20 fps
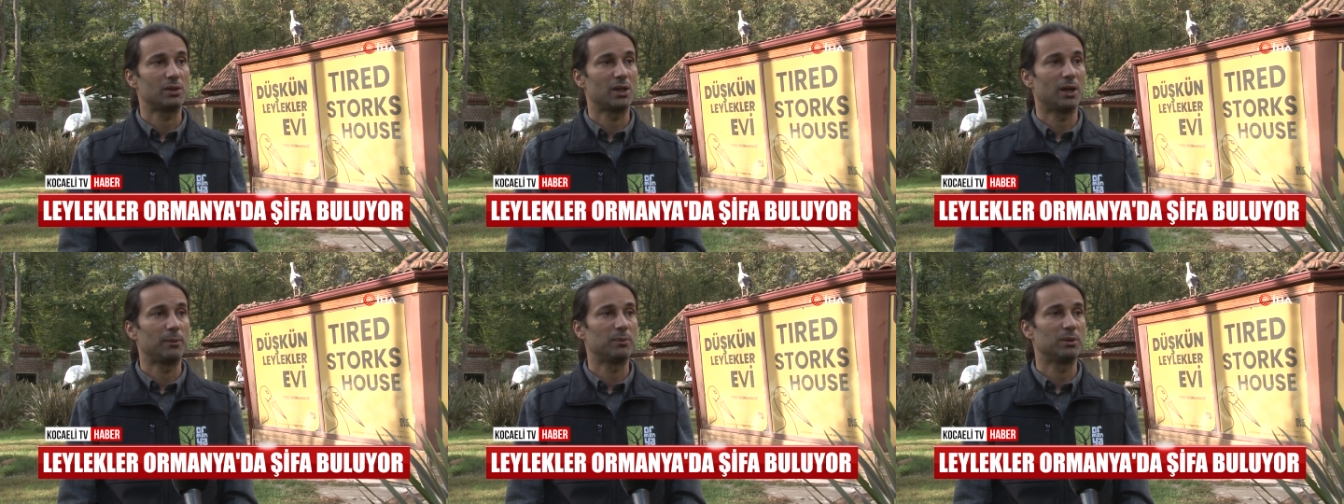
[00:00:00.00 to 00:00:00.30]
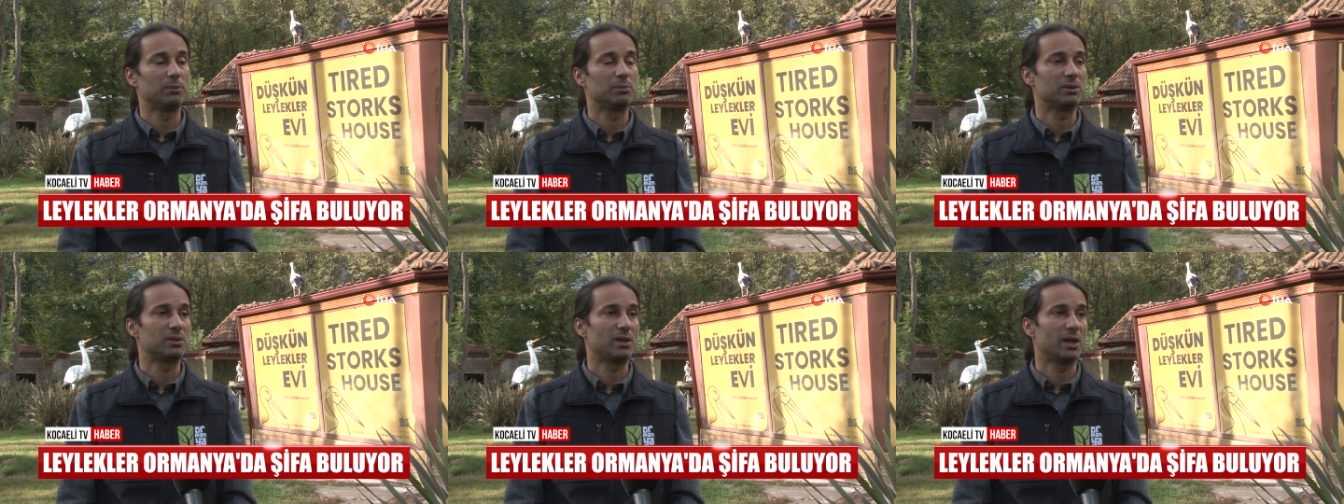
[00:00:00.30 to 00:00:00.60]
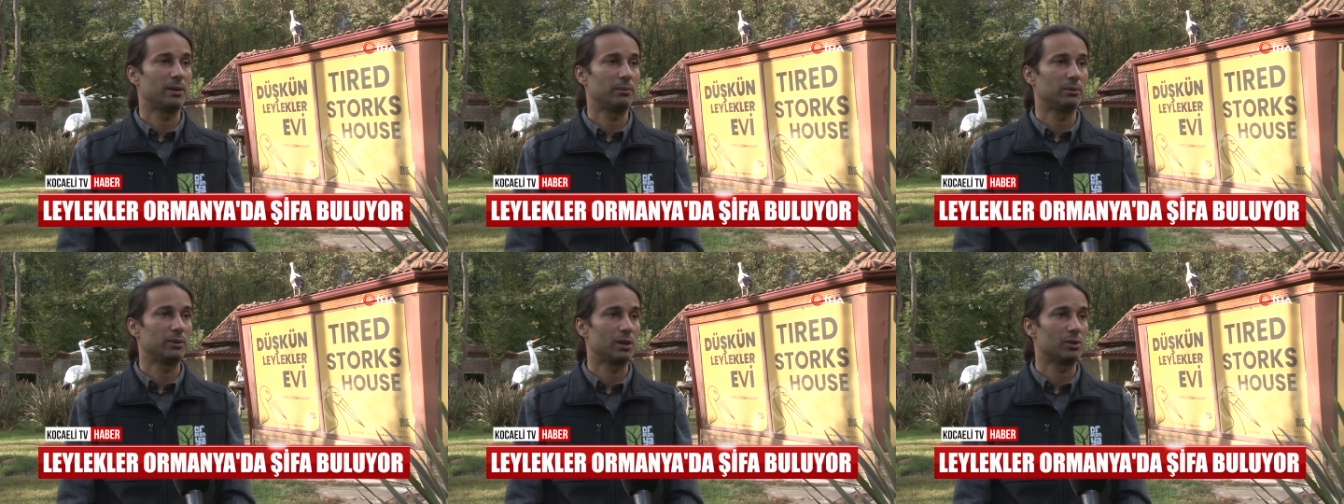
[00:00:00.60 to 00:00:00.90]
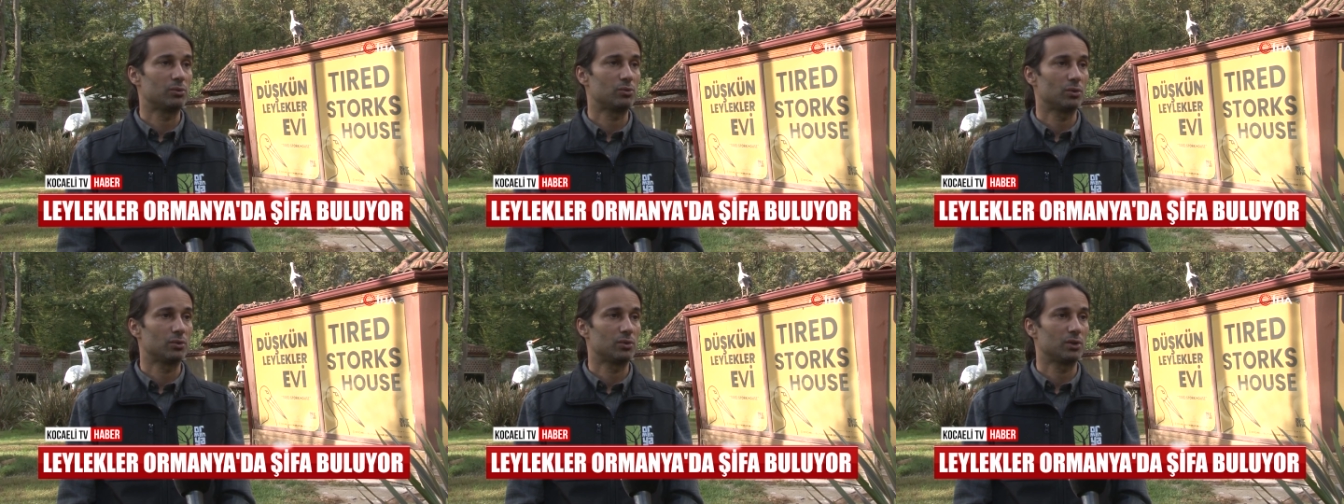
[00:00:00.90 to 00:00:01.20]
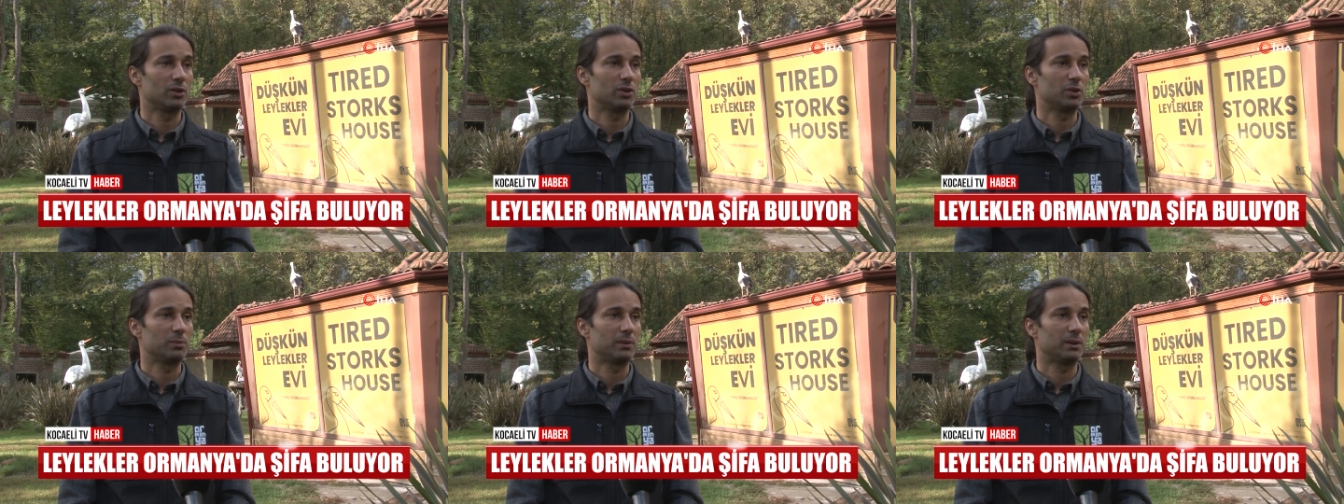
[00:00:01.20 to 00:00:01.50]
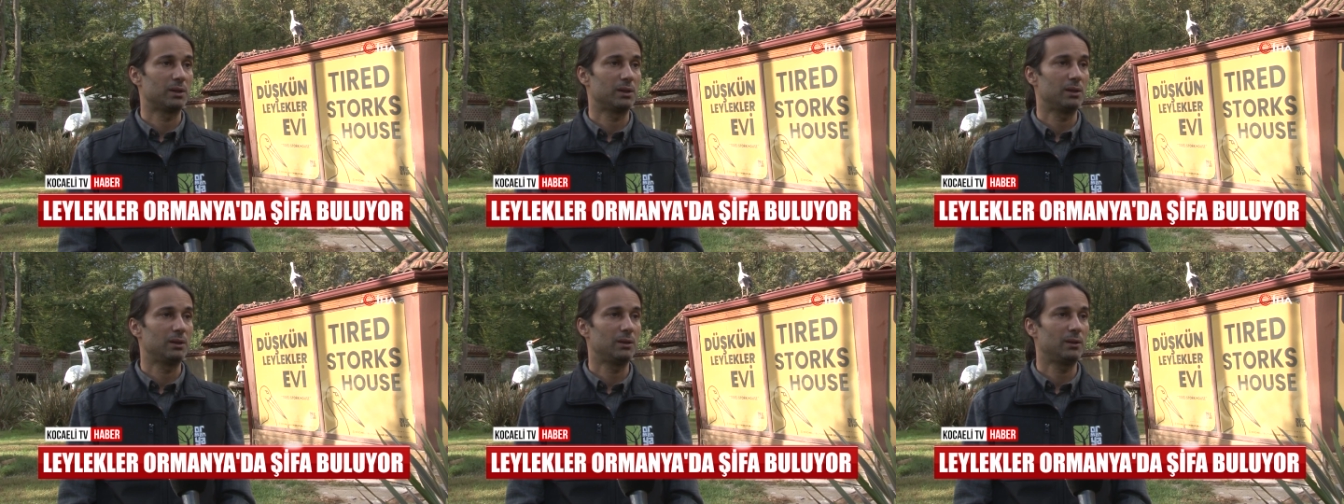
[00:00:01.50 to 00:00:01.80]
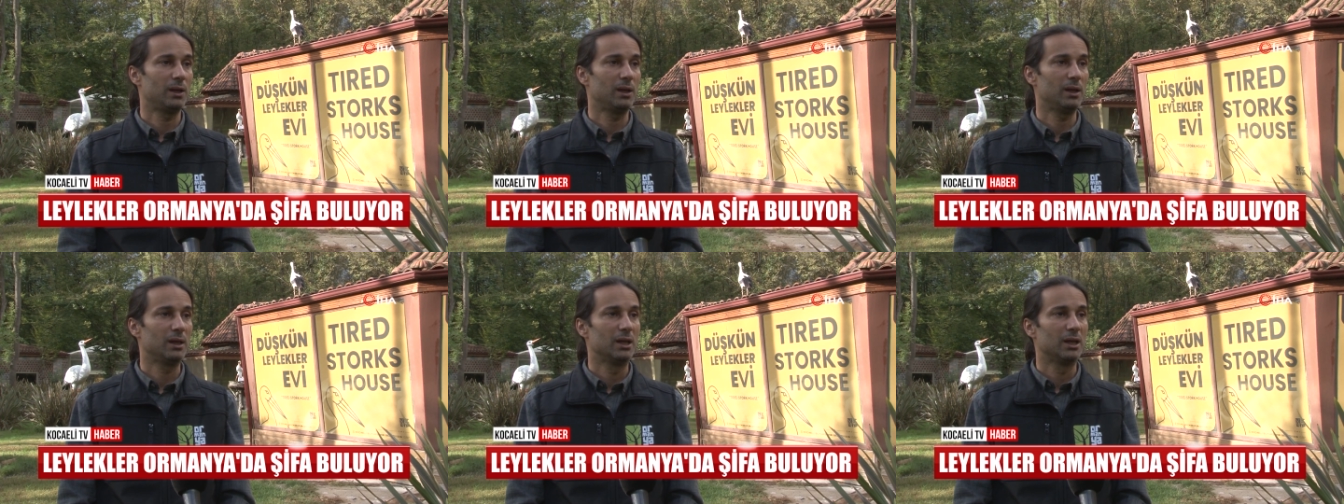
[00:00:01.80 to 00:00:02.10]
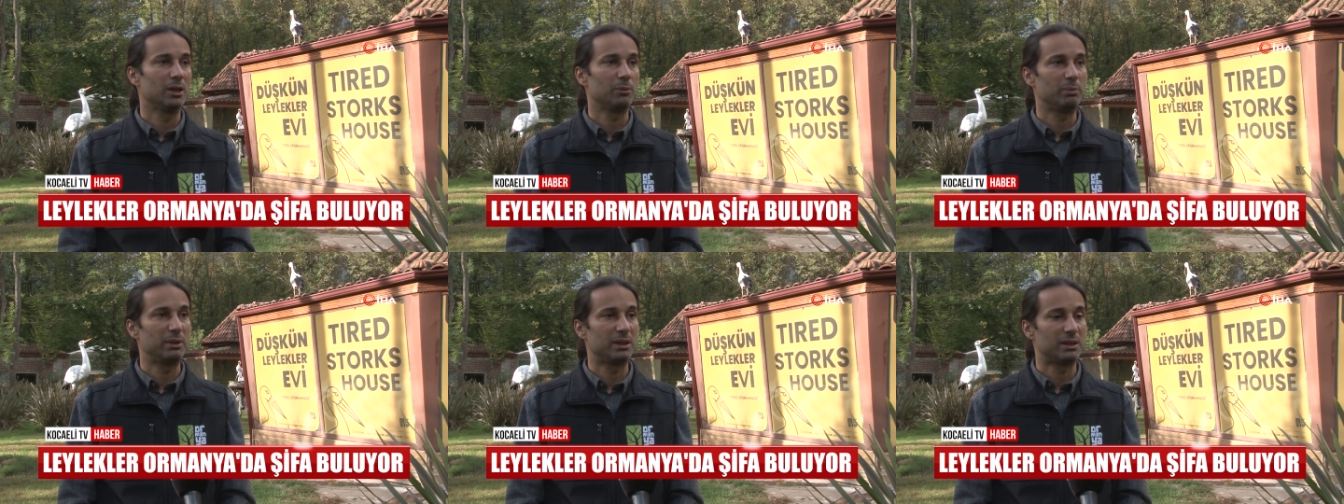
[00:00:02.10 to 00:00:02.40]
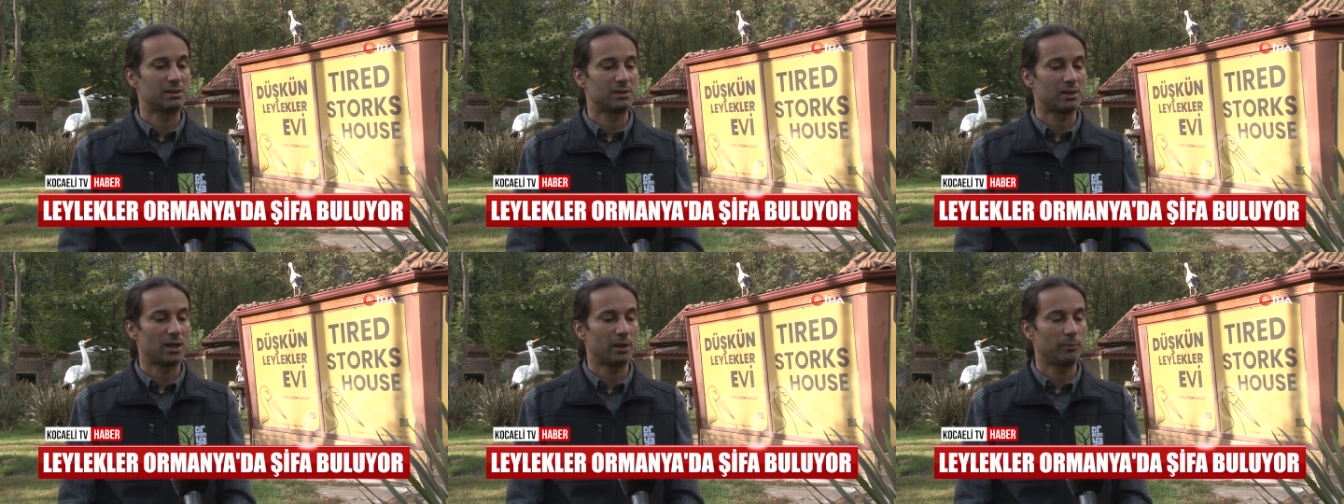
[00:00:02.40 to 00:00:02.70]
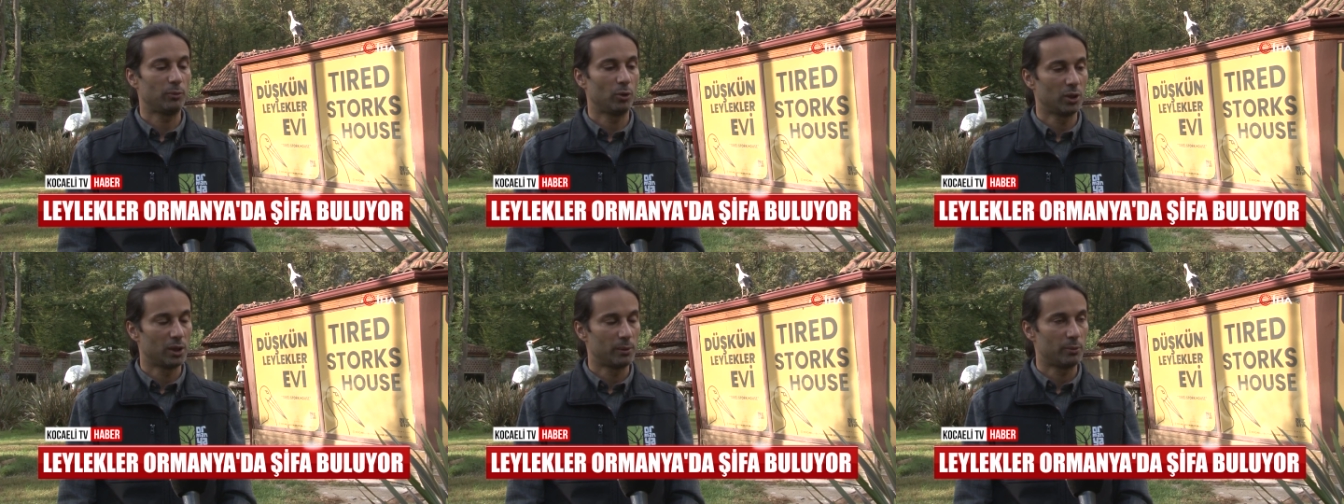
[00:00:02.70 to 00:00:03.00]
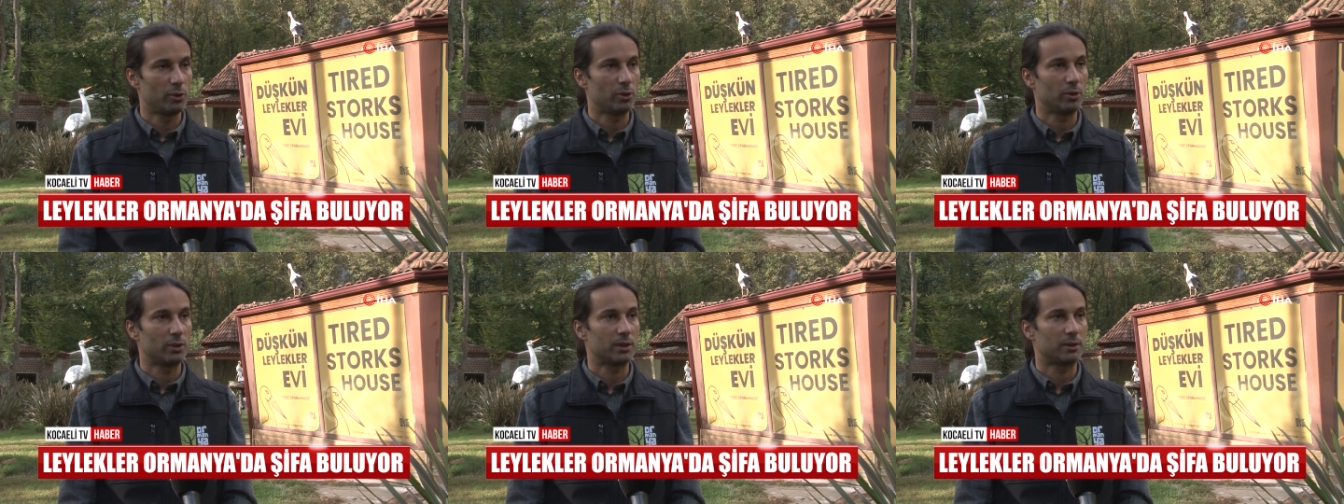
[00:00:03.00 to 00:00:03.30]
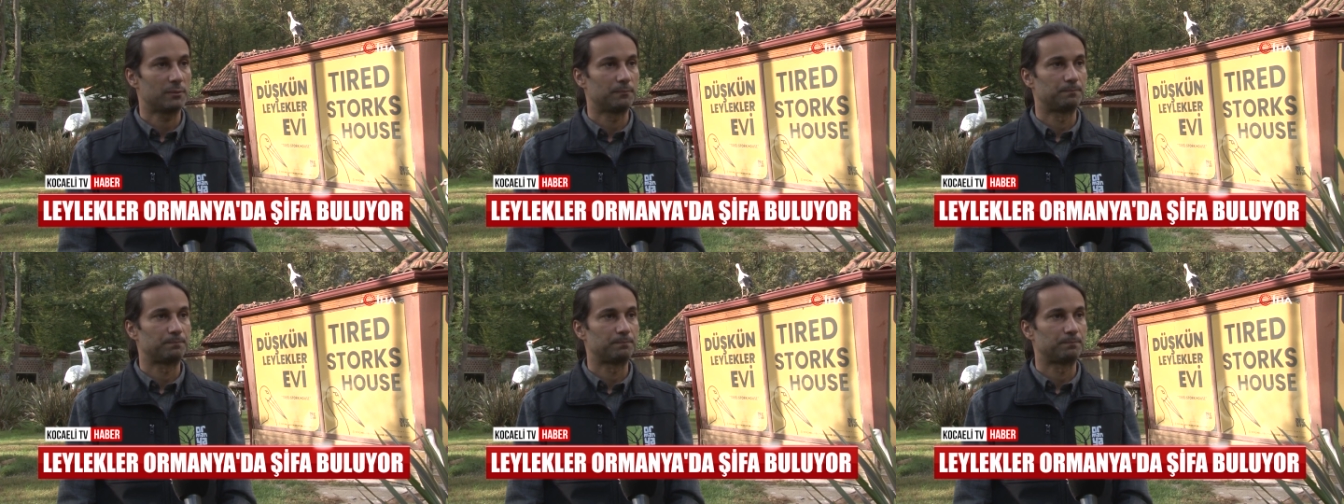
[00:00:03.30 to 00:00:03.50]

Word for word: yaptığımız rehabilitasyon çalışmaları ilgili de bilgi sahibi olabiliyorlar.